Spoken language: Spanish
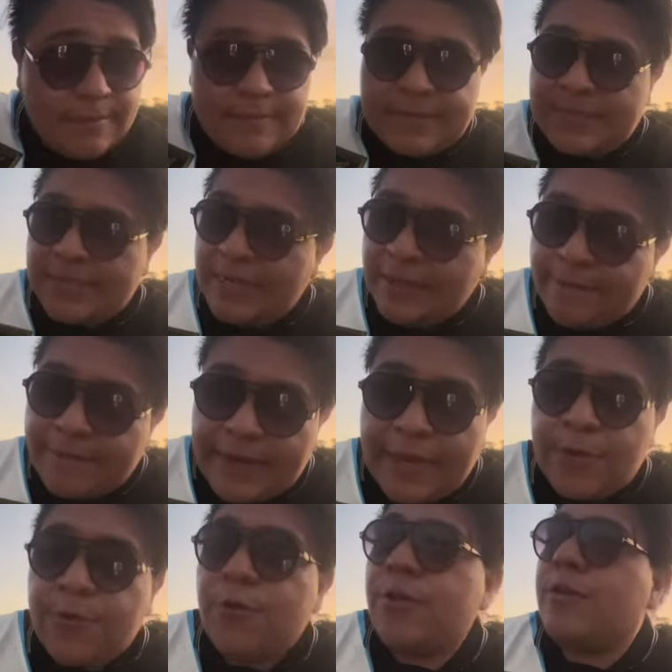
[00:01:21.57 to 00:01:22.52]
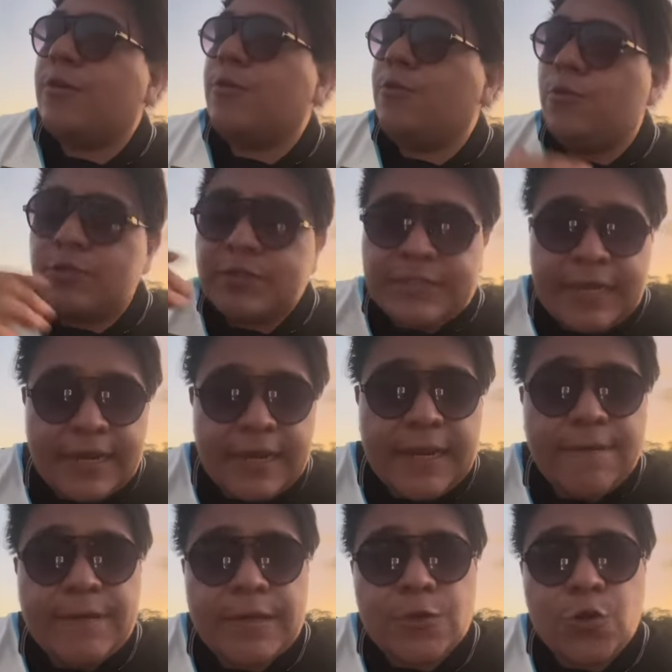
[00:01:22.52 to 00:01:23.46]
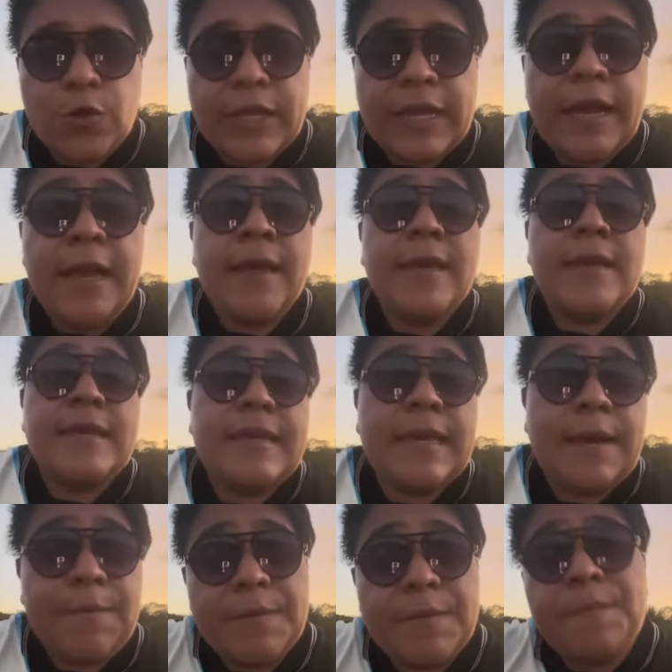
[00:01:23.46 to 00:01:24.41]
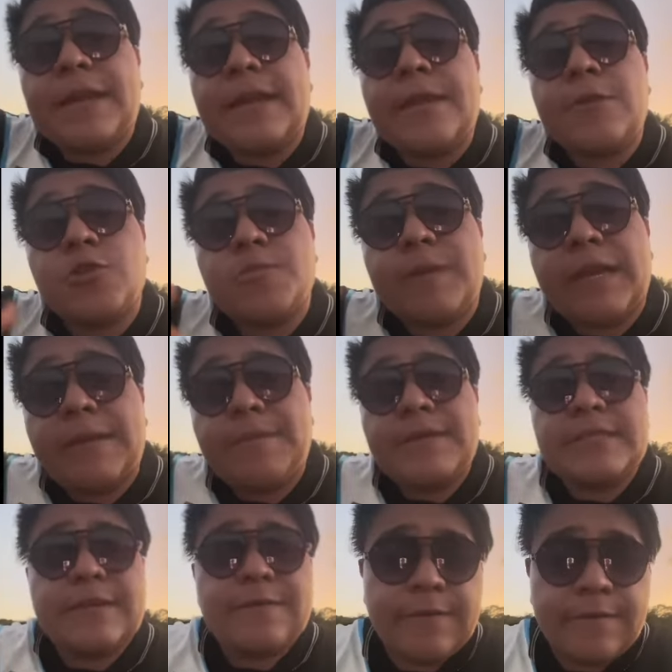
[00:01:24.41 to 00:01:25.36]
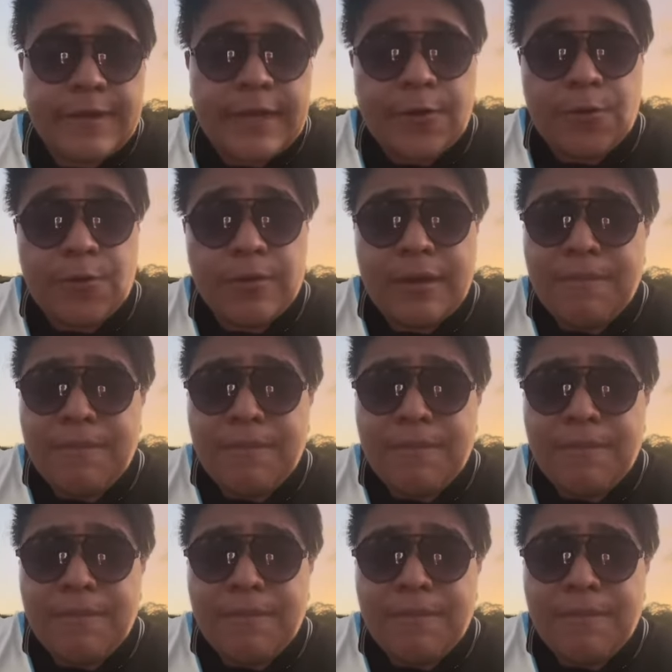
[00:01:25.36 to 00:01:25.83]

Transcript: celebrar hoy, gozar la victoria y a prepararnos para el mes de febrero,